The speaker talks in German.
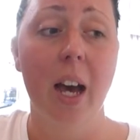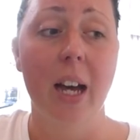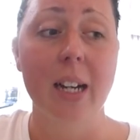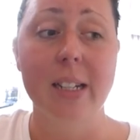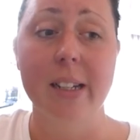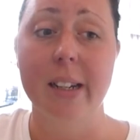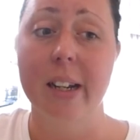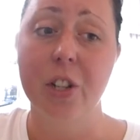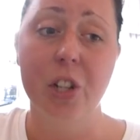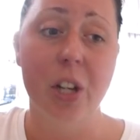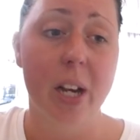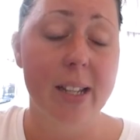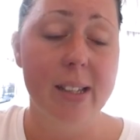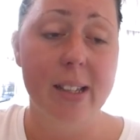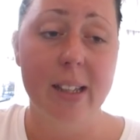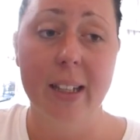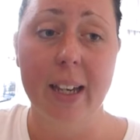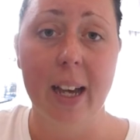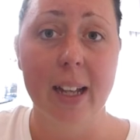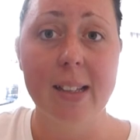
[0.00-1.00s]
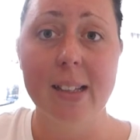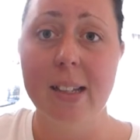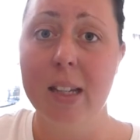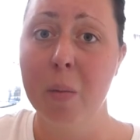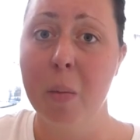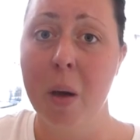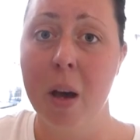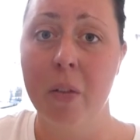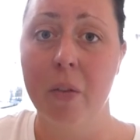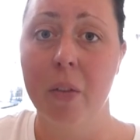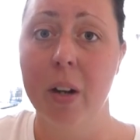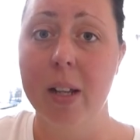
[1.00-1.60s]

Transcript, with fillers: Hatte gedacht, scheiße, ich kann es nicht machen,